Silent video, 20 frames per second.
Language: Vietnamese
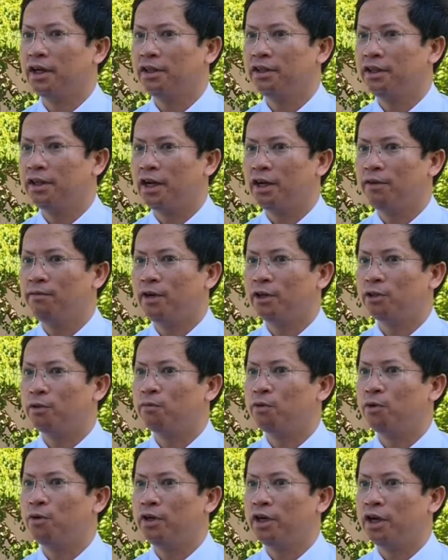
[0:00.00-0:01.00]
dự án vào thành
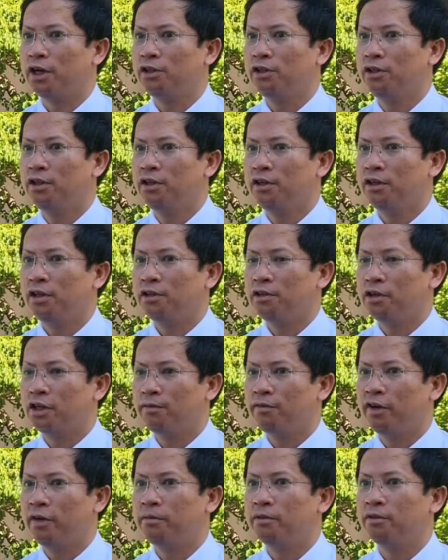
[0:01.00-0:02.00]
phố Đà Nẵng được
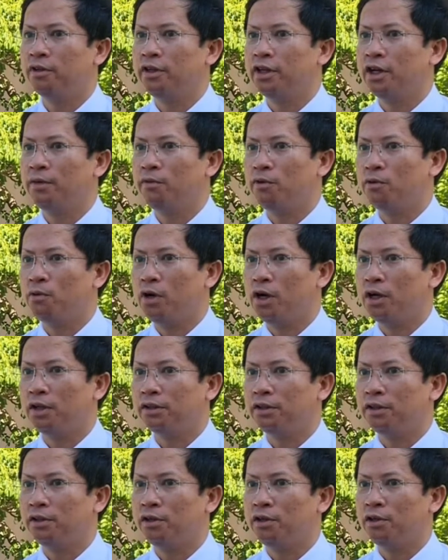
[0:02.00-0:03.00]
cấp phép trong thời gian vừa qua
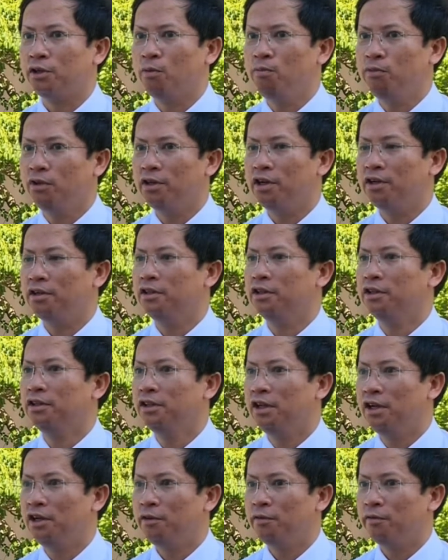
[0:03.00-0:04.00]
thì nó đúng cái định hướng
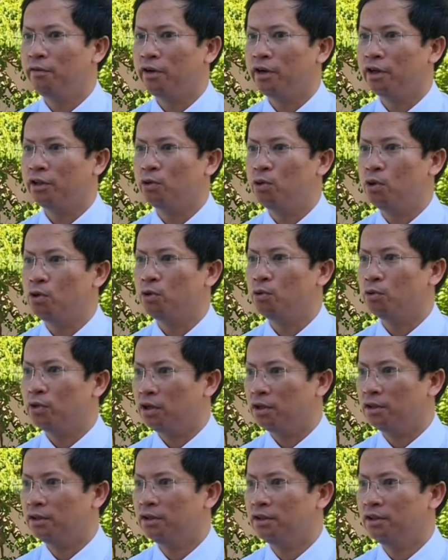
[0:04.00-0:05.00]
về thu hút đầu
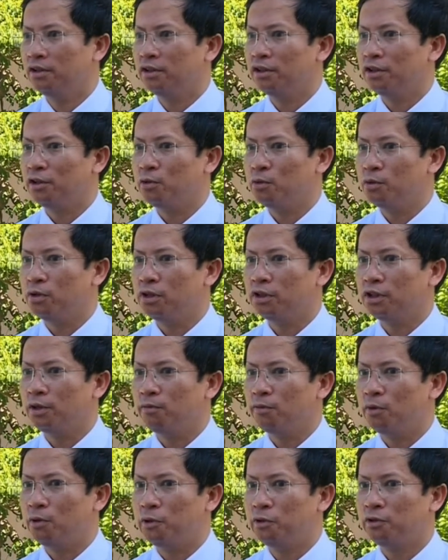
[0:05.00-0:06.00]
tư à, của thành
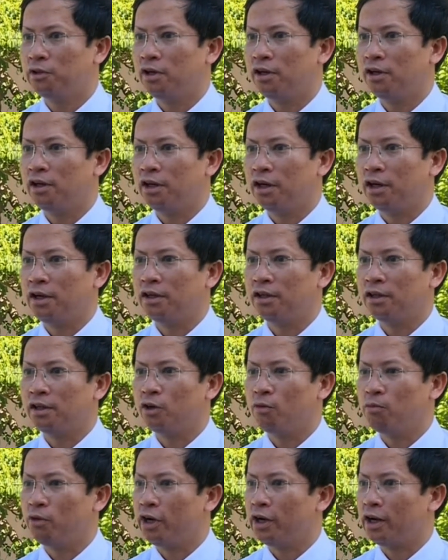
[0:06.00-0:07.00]
phố đó là ngành
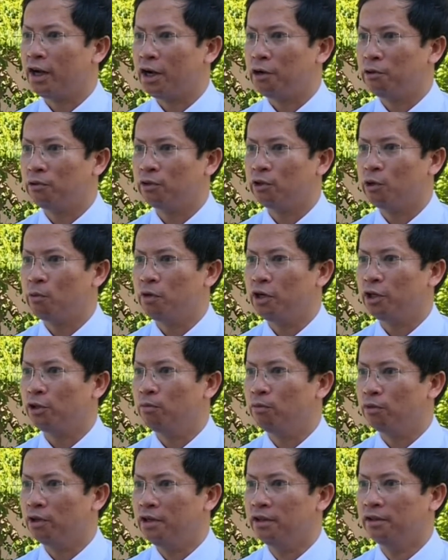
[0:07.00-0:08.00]
công nghệ cao, công nghệ
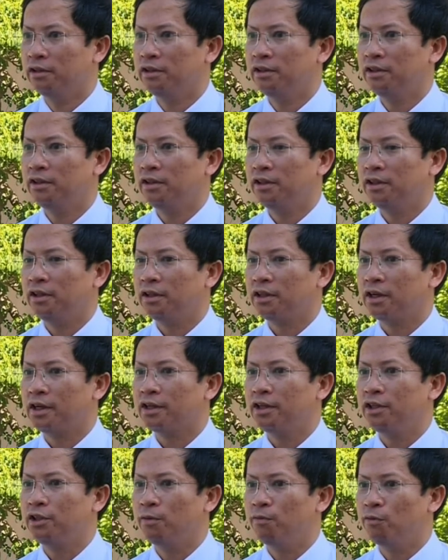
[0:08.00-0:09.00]
thông tin, à, các
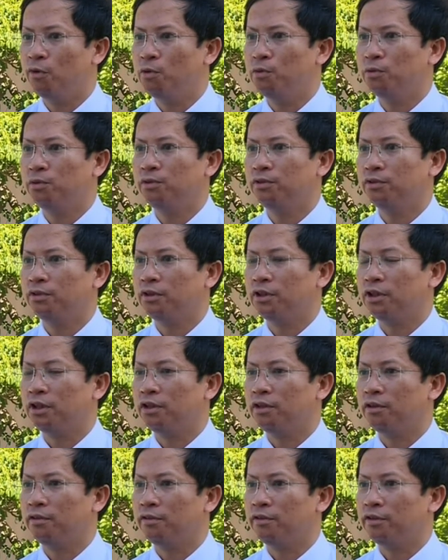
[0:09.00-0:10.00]
cái dịch vụ
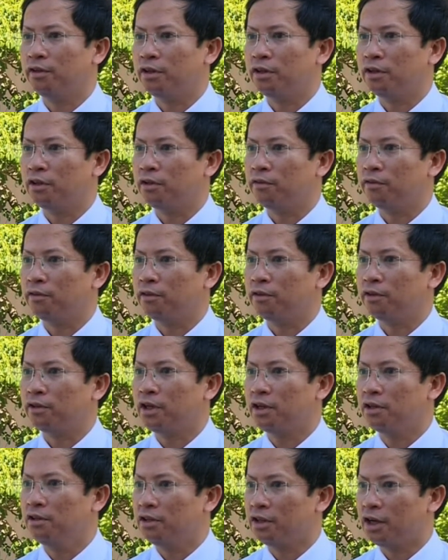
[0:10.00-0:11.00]
à,
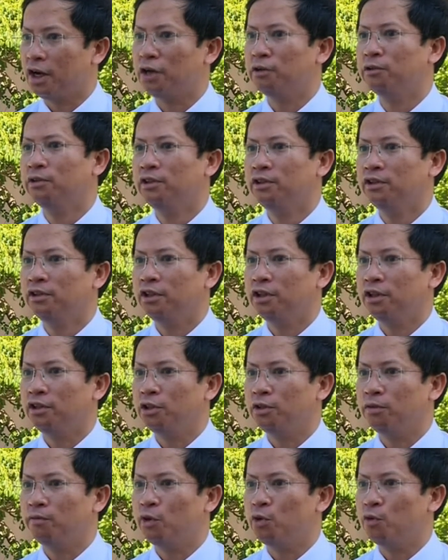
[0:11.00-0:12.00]
chất lượng cao,
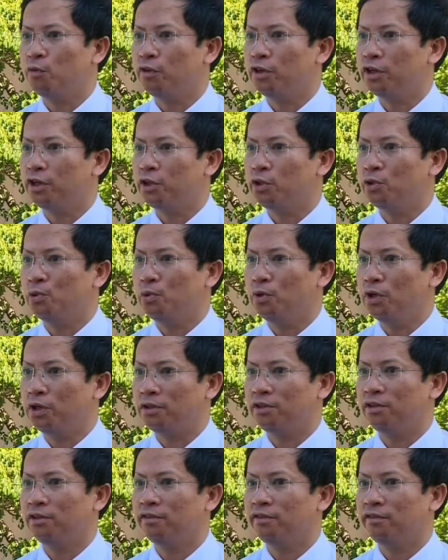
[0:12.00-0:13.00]
dịch vụ về du lịch,
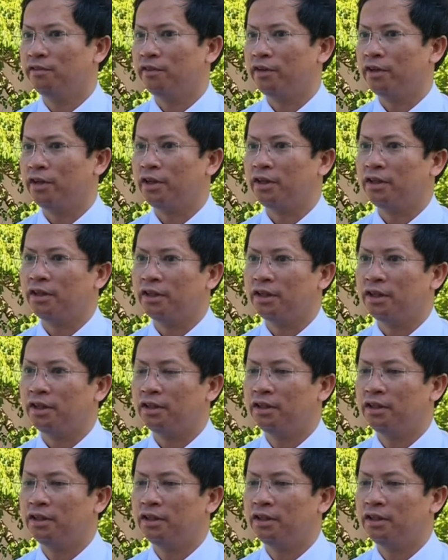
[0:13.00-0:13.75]
về